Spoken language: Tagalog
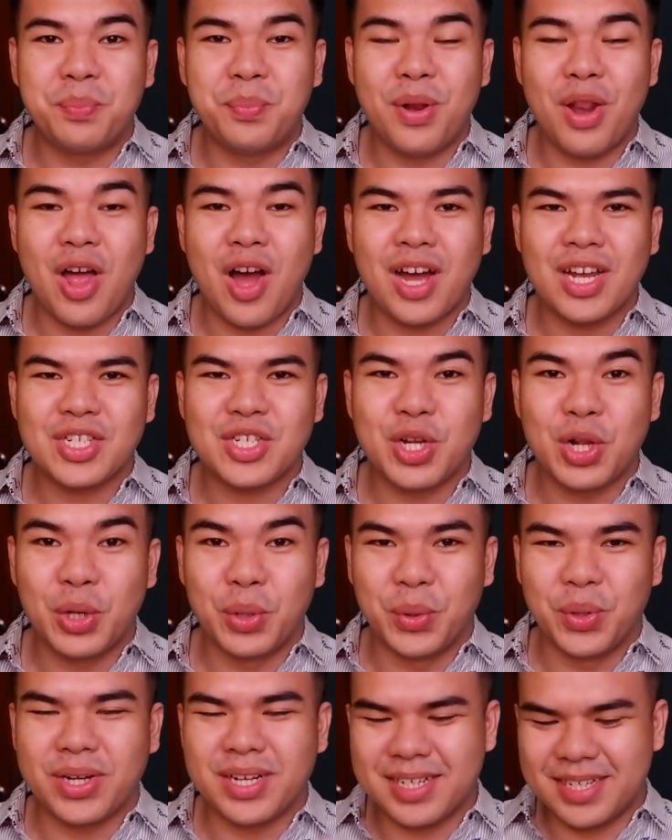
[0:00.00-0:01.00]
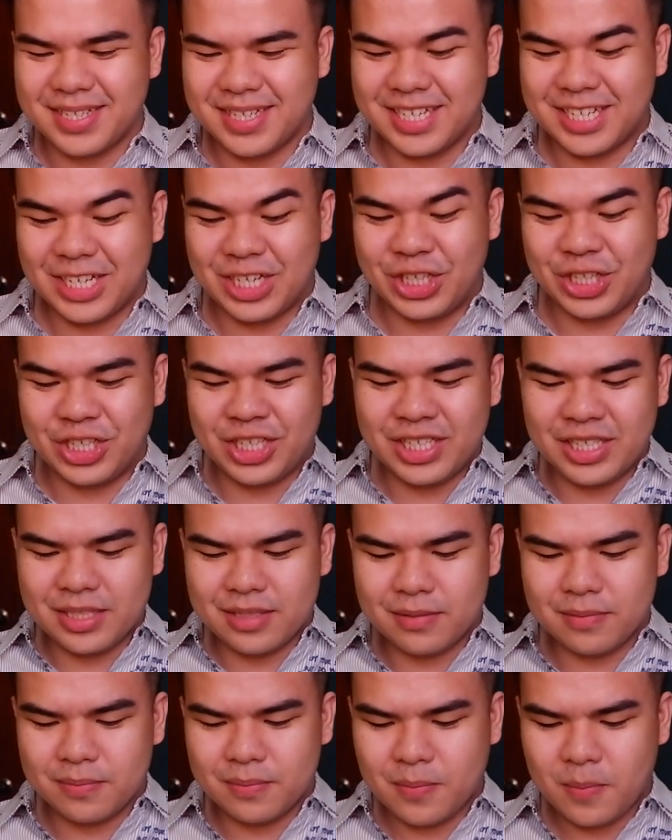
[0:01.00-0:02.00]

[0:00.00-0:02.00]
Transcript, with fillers: blush look. Ganun rin.